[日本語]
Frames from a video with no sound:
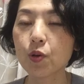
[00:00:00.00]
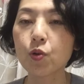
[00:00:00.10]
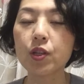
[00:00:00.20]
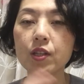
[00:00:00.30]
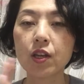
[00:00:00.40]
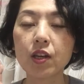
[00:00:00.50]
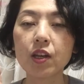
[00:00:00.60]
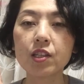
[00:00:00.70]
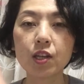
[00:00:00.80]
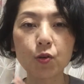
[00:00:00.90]
これね、
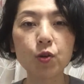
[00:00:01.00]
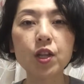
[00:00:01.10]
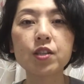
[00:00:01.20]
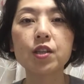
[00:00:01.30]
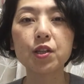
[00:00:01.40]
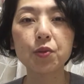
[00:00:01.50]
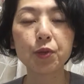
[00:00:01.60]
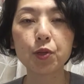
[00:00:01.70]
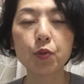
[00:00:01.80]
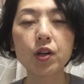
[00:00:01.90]
社交ダンスやって
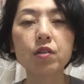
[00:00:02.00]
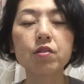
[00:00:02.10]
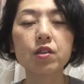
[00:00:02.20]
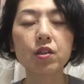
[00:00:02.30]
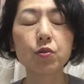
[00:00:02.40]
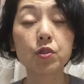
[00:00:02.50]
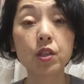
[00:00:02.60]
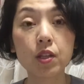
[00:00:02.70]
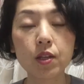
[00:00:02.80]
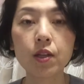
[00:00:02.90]
みると分かるんですけど、
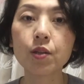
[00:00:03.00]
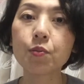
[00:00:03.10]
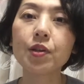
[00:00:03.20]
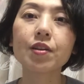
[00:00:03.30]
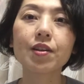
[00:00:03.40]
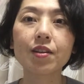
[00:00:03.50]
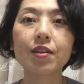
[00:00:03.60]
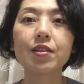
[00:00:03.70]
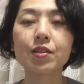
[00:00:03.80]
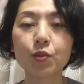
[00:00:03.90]
絶対にうまくいかな
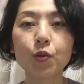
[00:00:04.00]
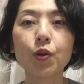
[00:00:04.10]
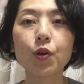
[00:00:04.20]
いですよ。